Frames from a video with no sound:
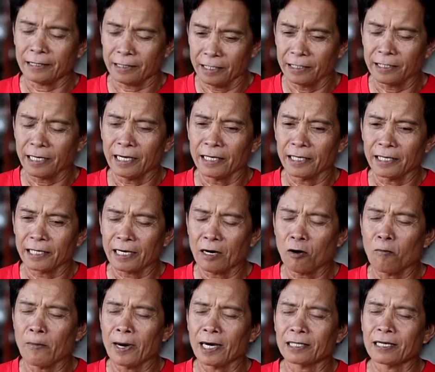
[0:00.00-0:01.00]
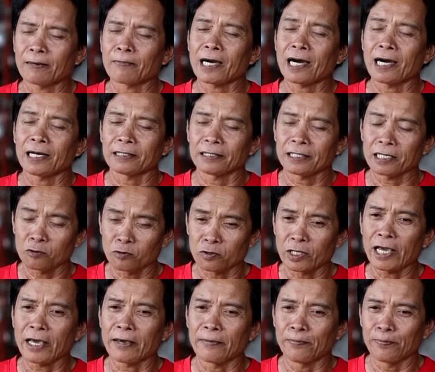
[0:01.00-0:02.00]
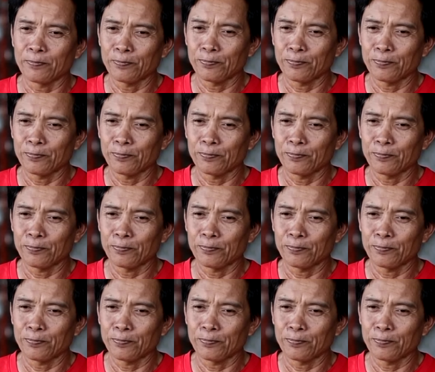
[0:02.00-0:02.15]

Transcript: ตัดสินใจเข้ามาทำงานที่กรุงเทพ